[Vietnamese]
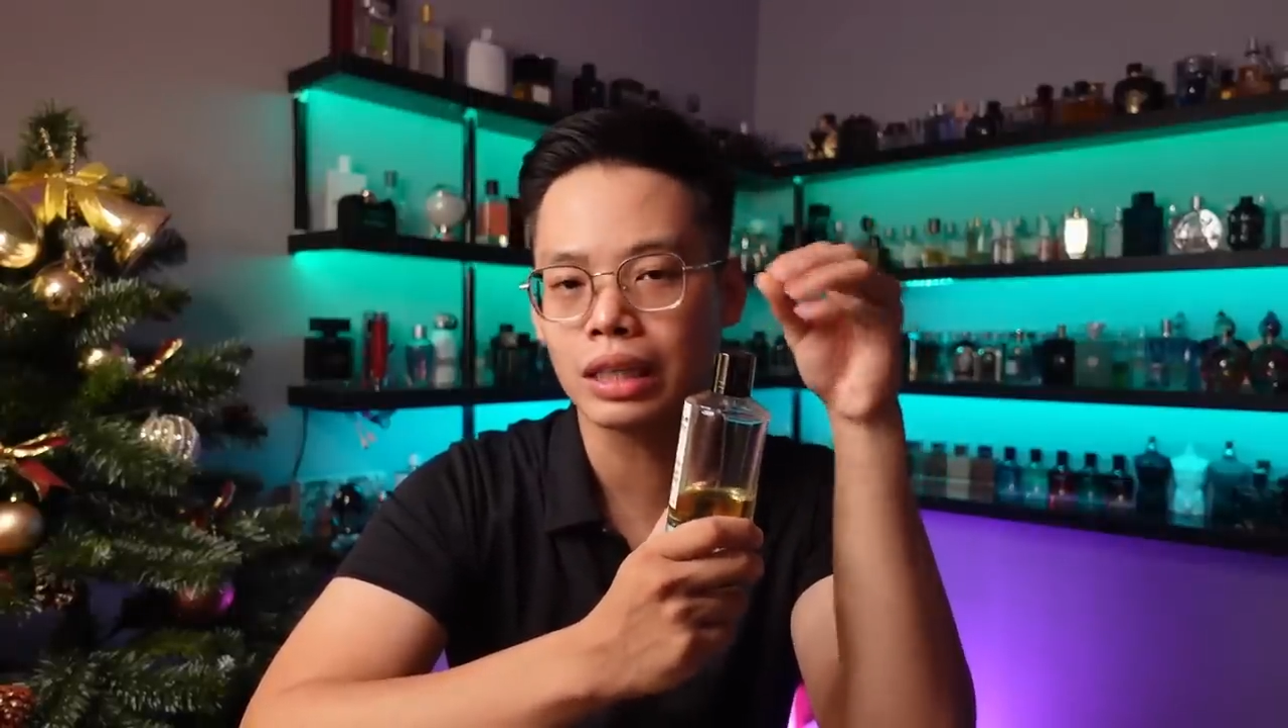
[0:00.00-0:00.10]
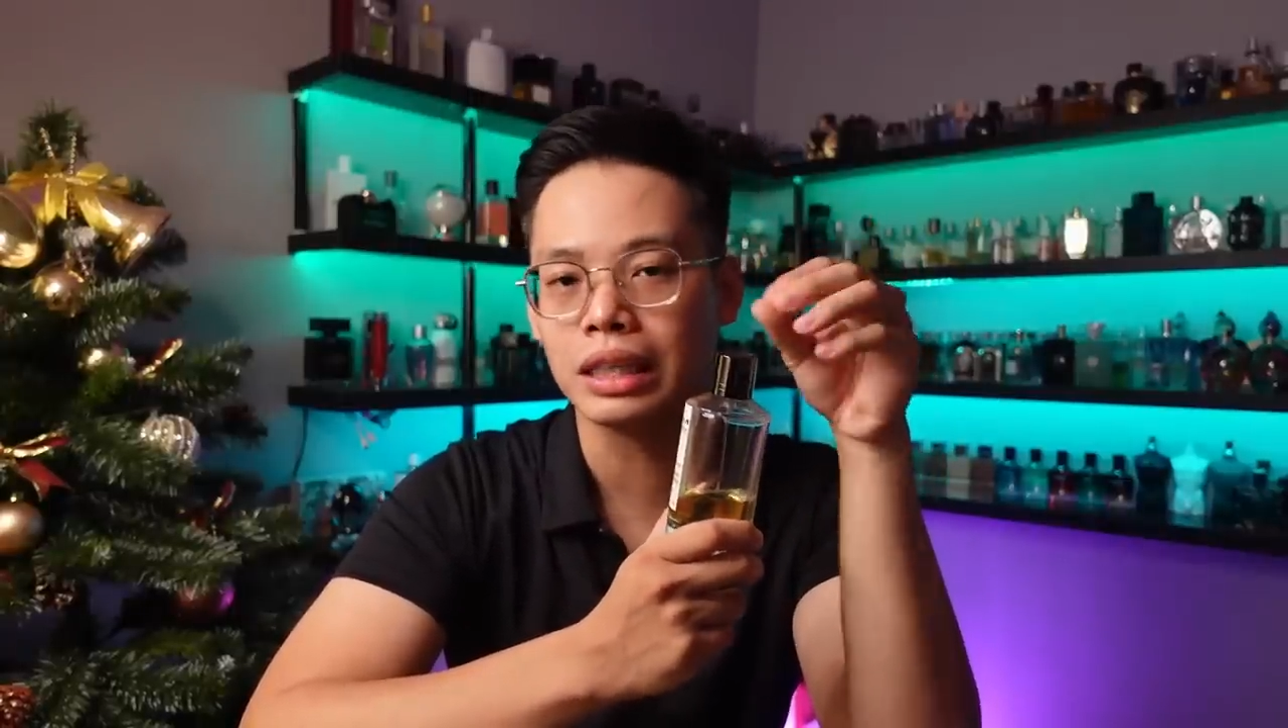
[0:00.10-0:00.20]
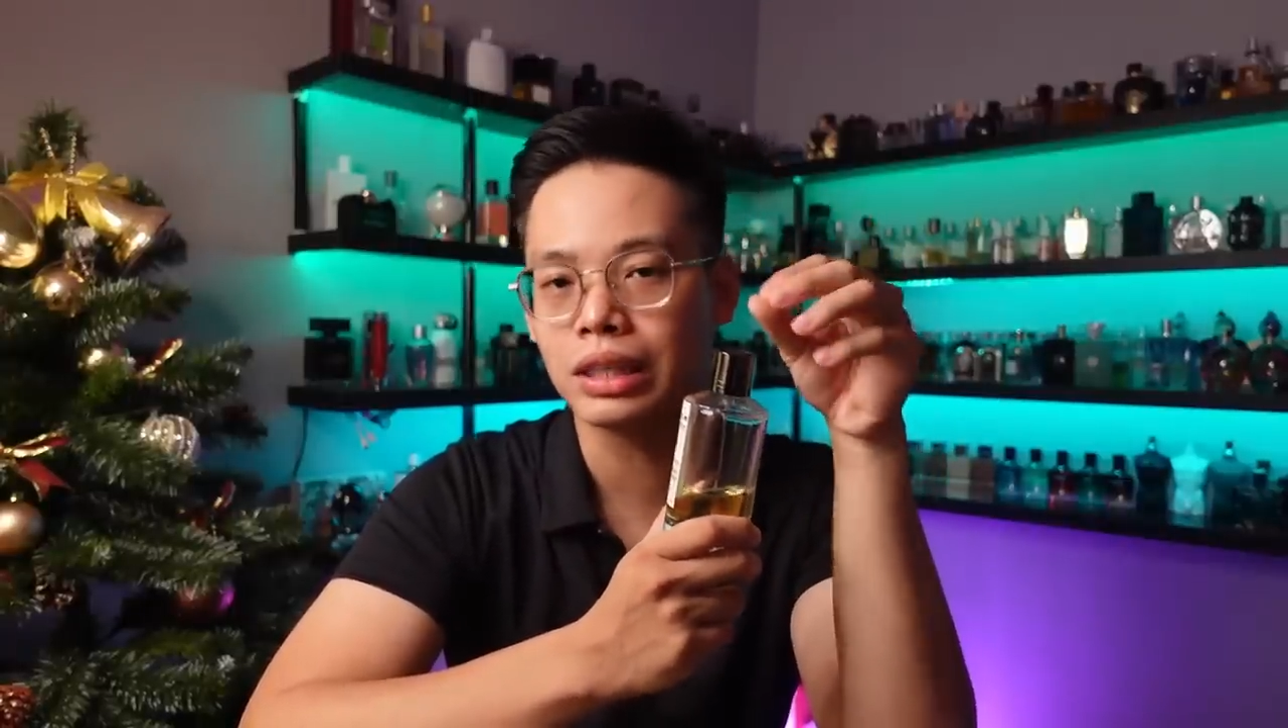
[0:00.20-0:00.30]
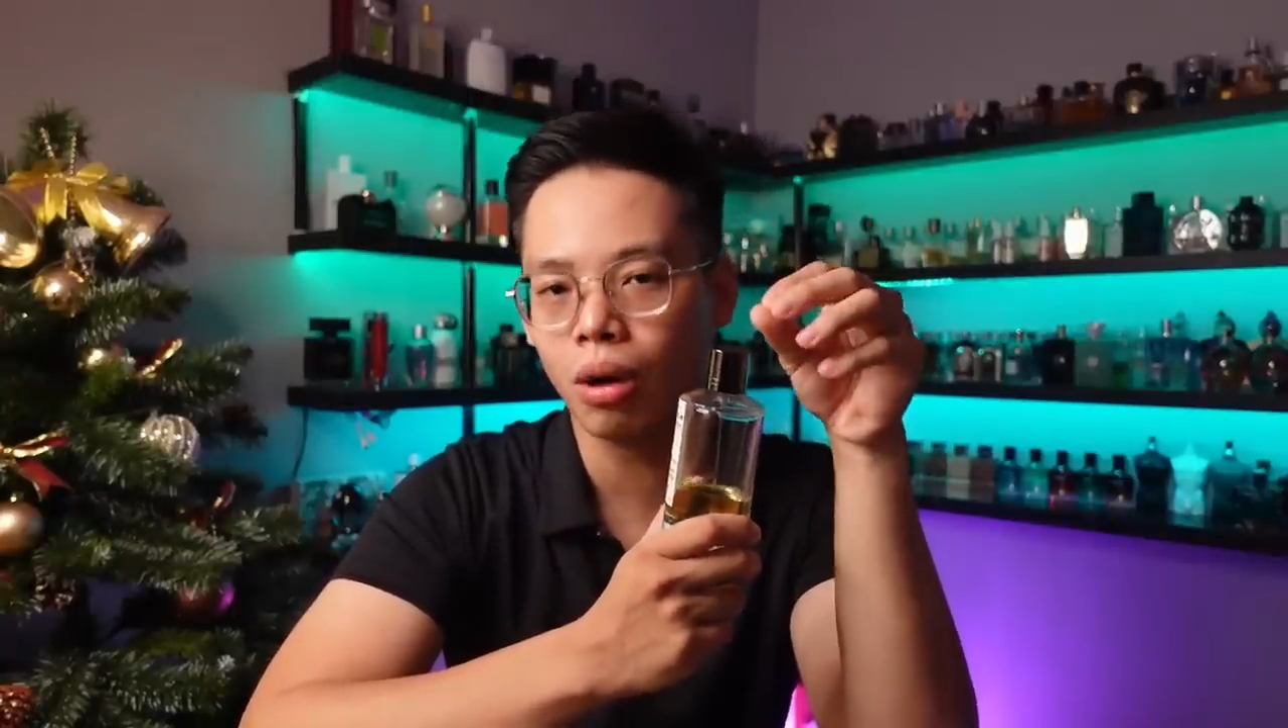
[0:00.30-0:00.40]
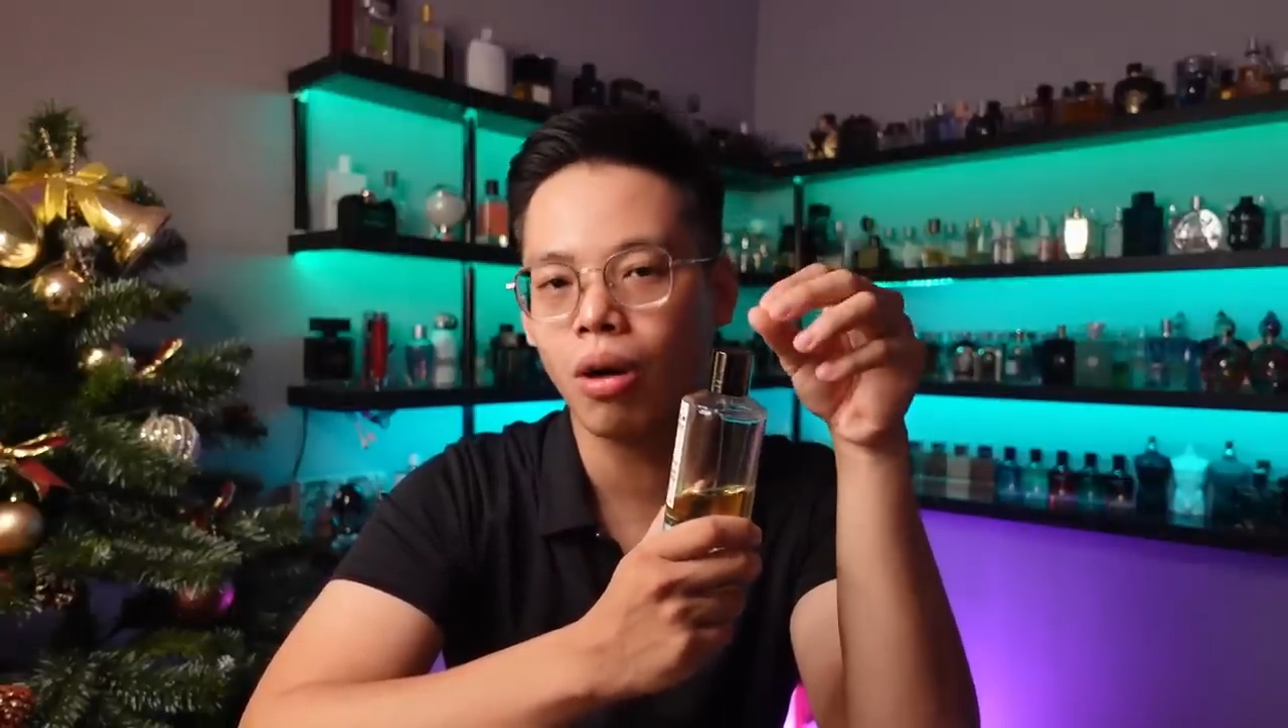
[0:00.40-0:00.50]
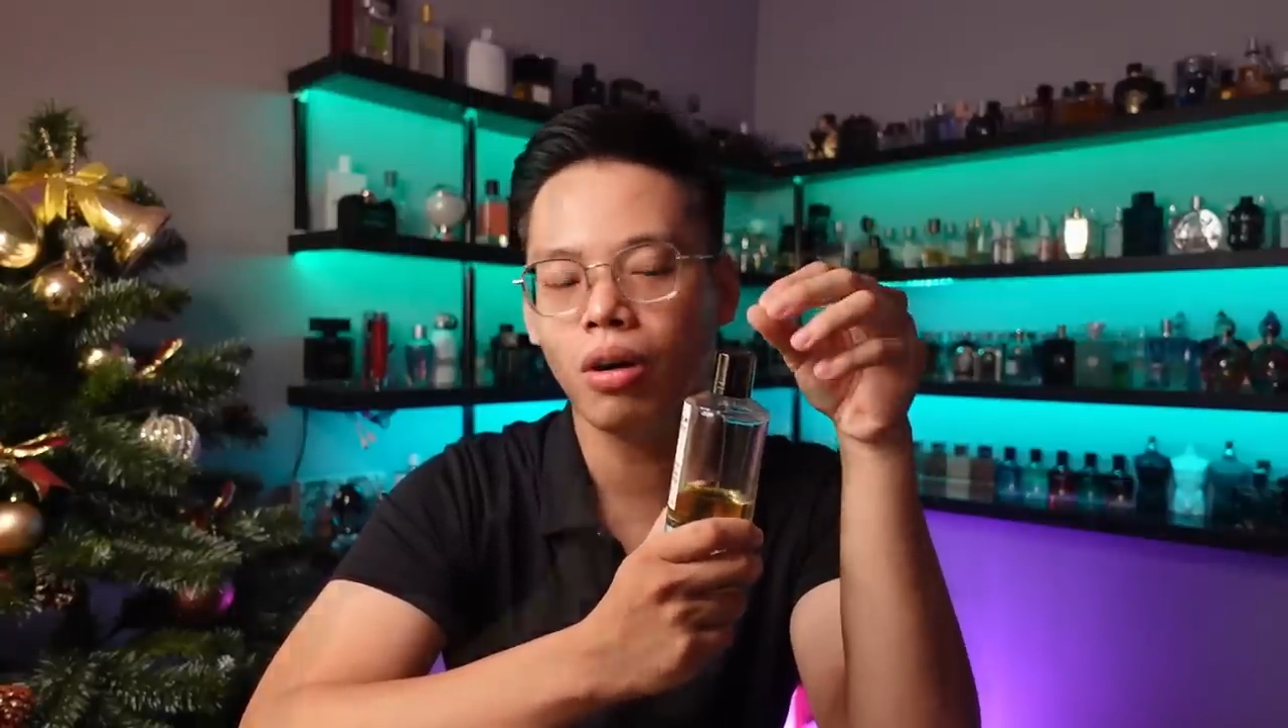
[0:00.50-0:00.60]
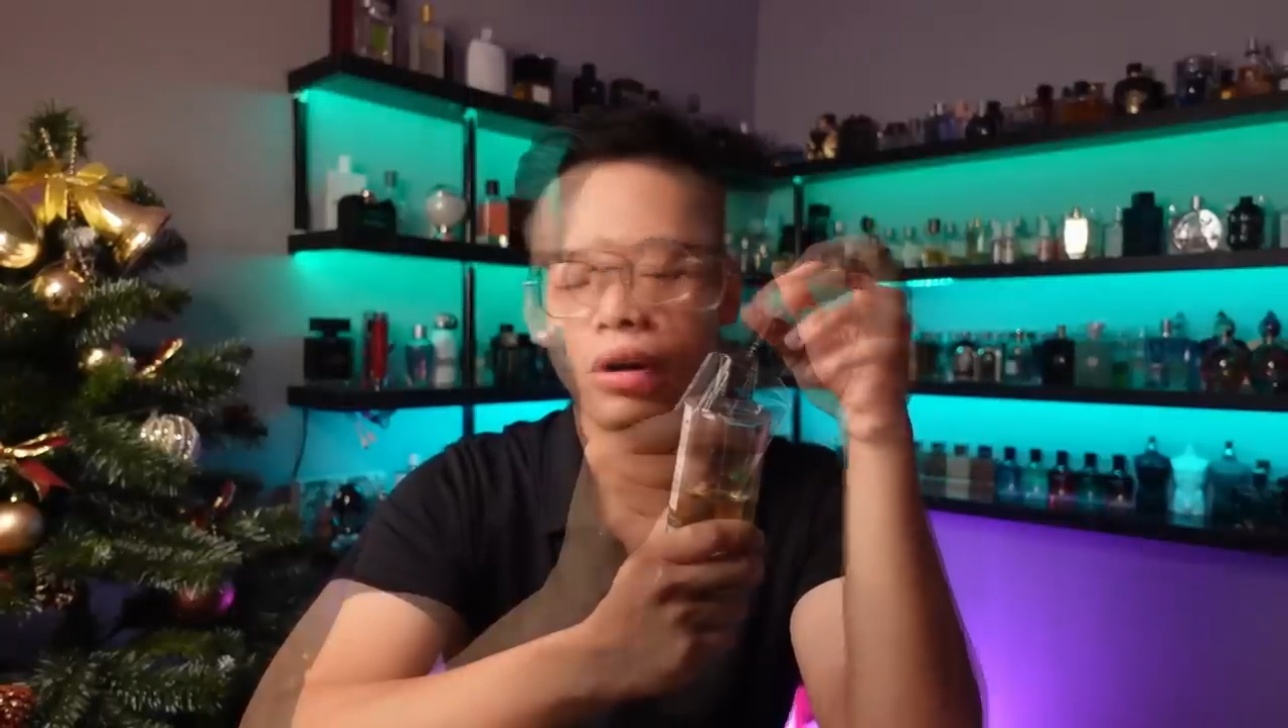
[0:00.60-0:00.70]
kỳ rõ